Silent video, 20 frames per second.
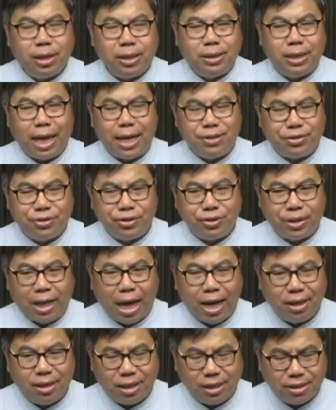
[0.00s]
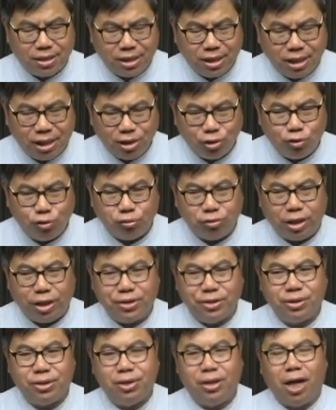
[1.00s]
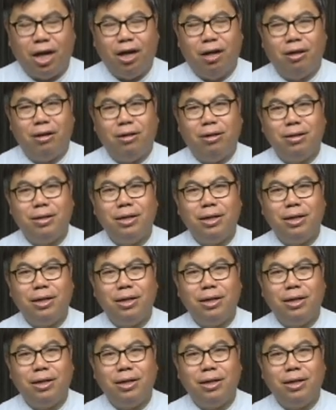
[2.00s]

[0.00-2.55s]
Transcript: 但是他很清楚的知道。